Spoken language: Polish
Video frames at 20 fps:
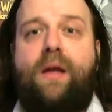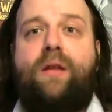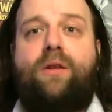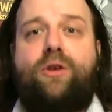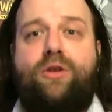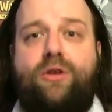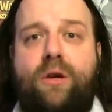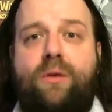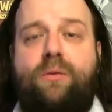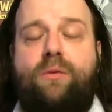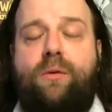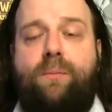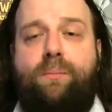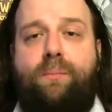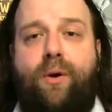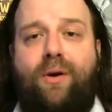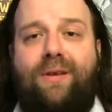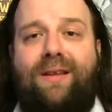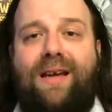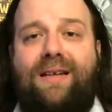to się
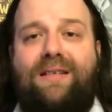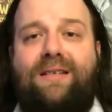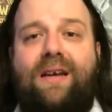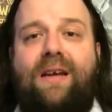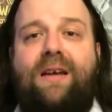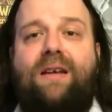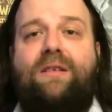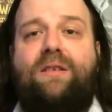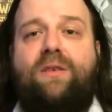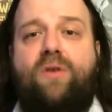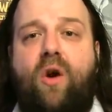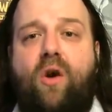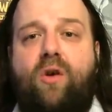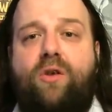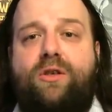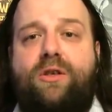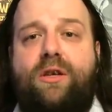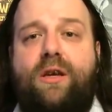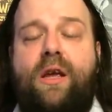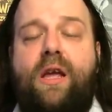podaż
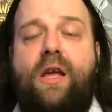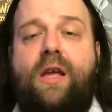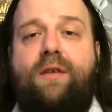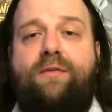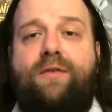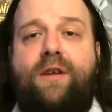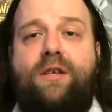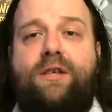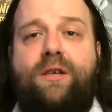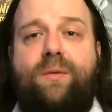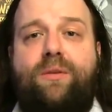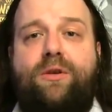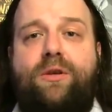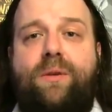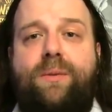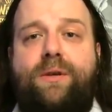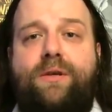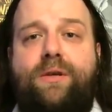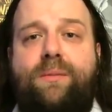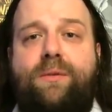skończy i wreszcie może
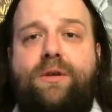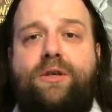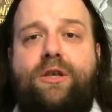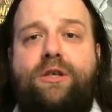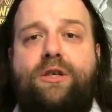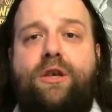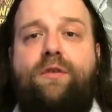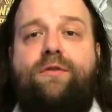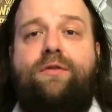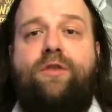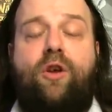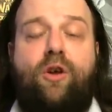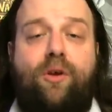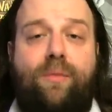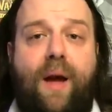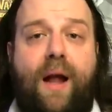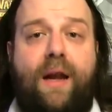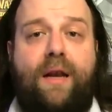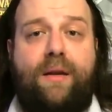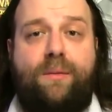będziemy żyć w
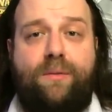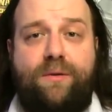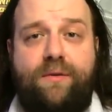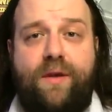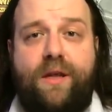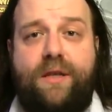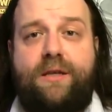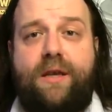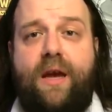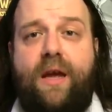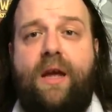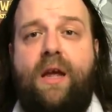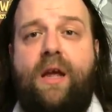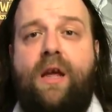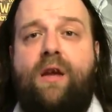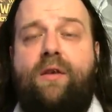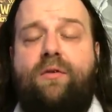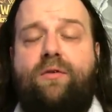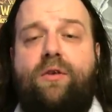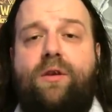normalnym świecie,
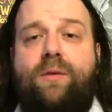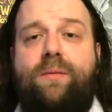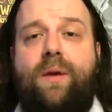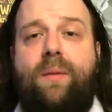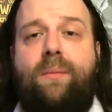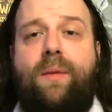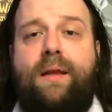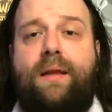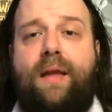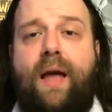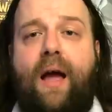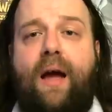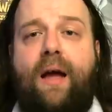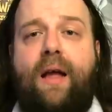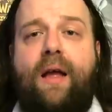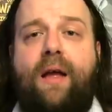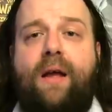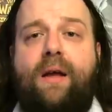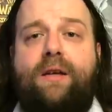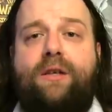w którym nie ma tak,
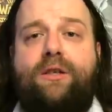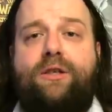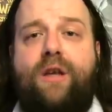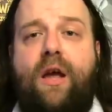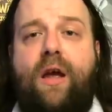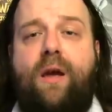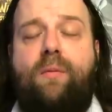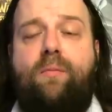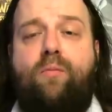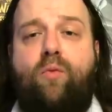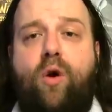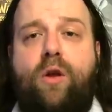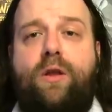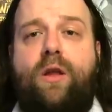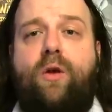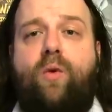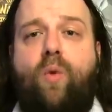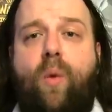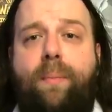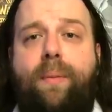że młode
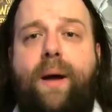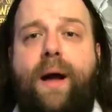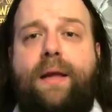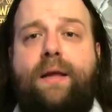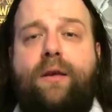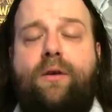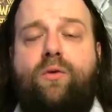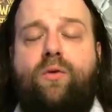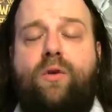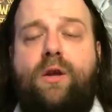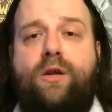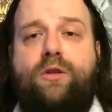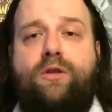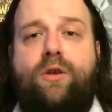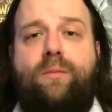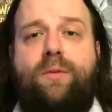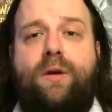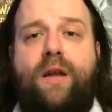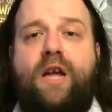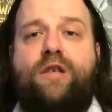chłopaki, które chcą
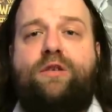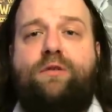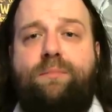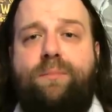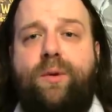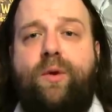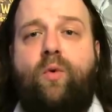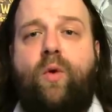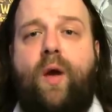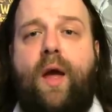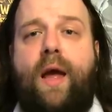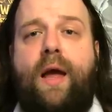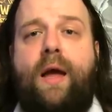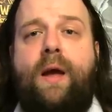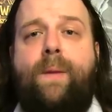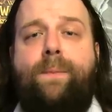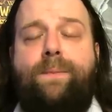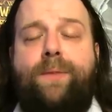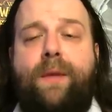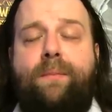grać w piłkę,
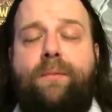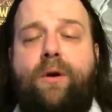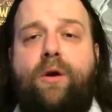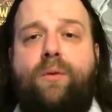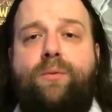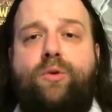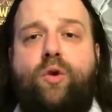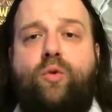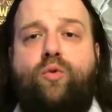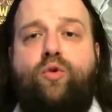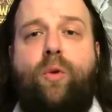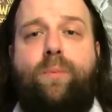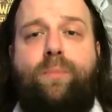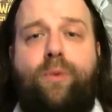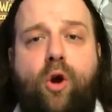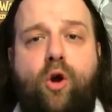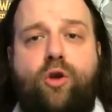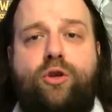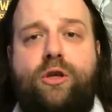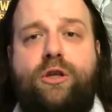nie mogą się
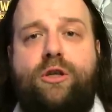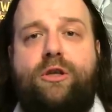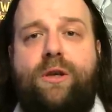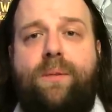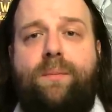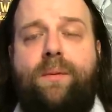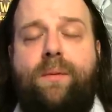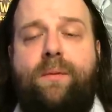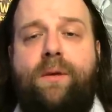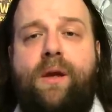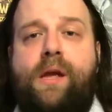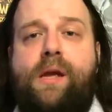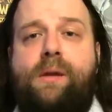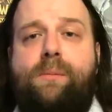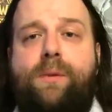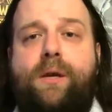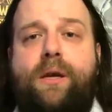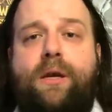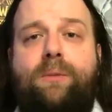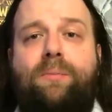doprosić, żeby
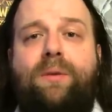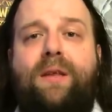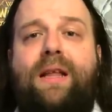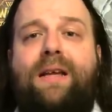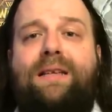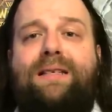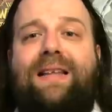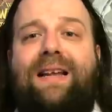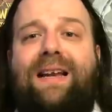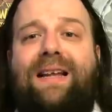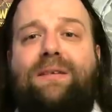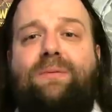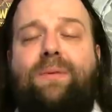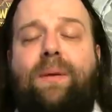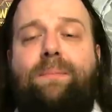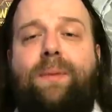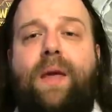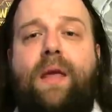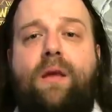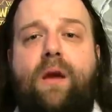by gmina znalazła
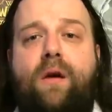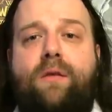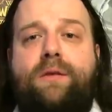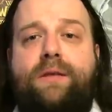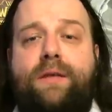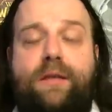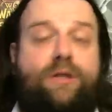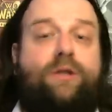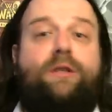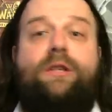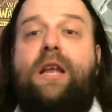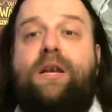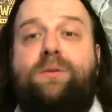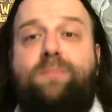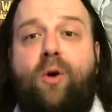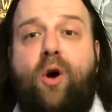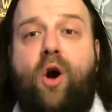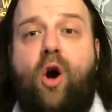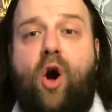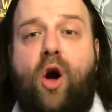pieniądze, czy nasz
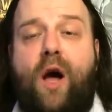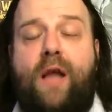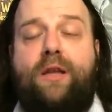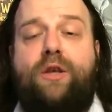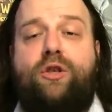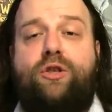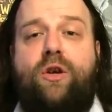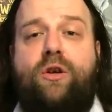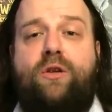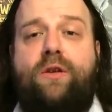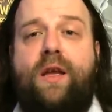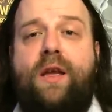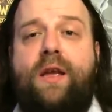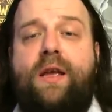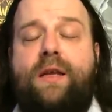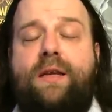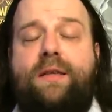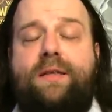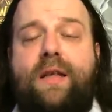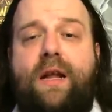pochochany rząd
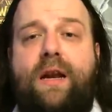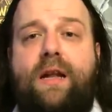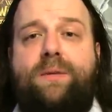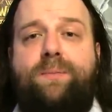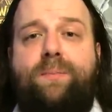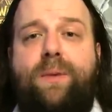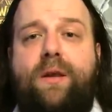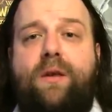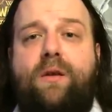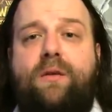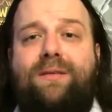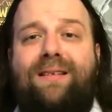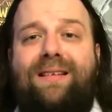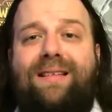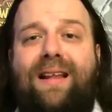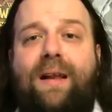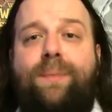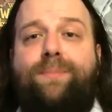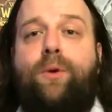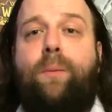znalazł pieniądze na
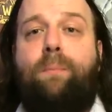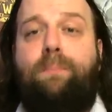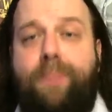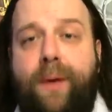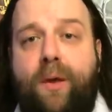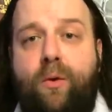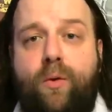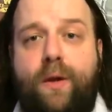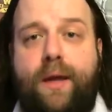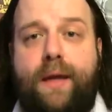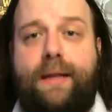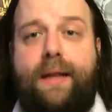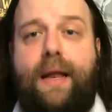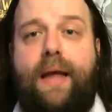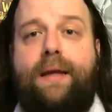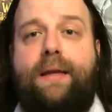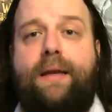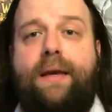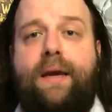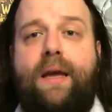lepszą piłkę dla
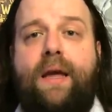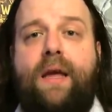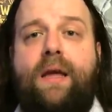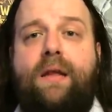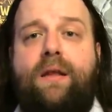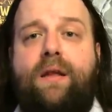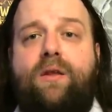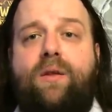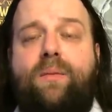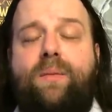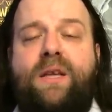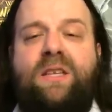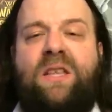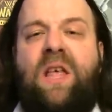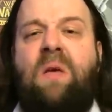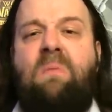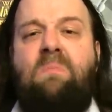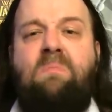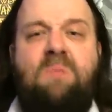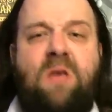nich. Natomiast
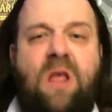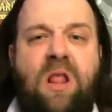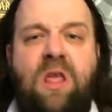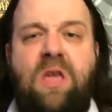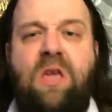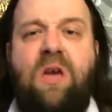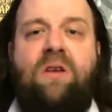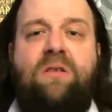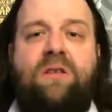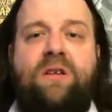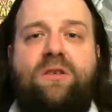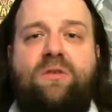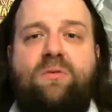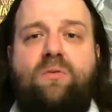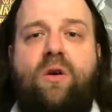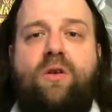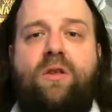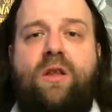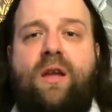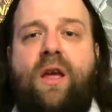miliony
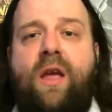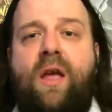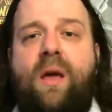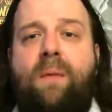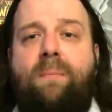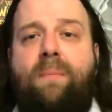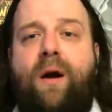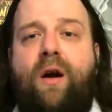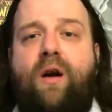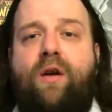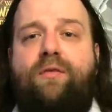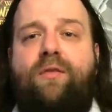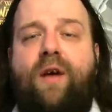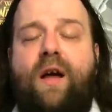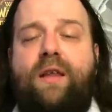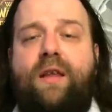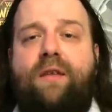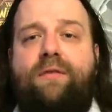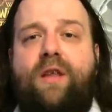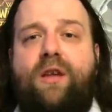złotych
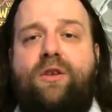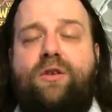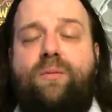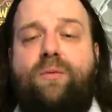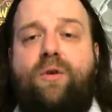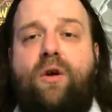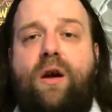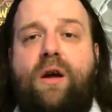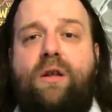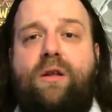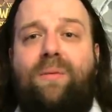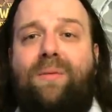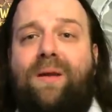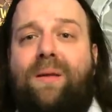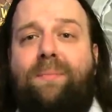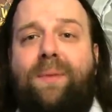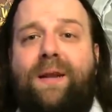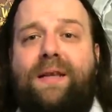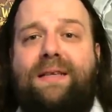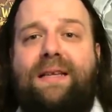pakowanie w naszą kochaną
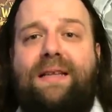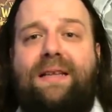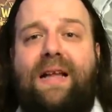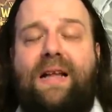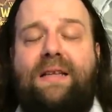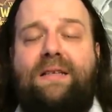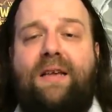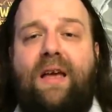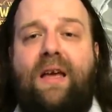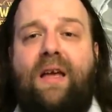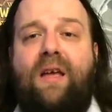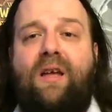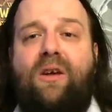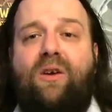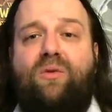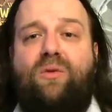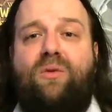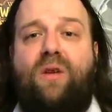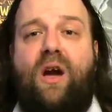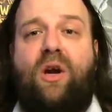reprezentację,
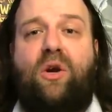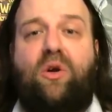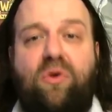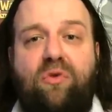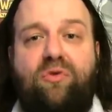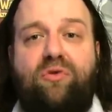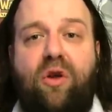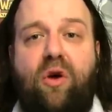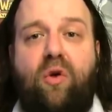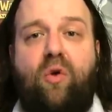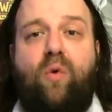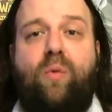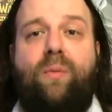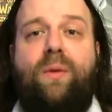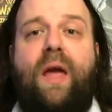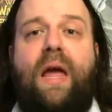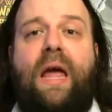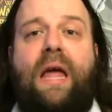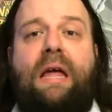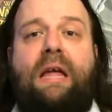która która gówno
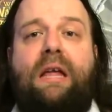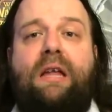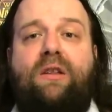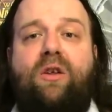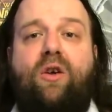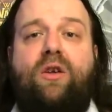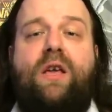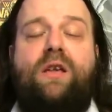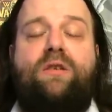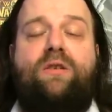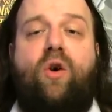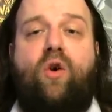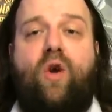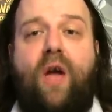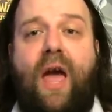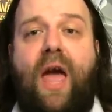umie, to jest ok,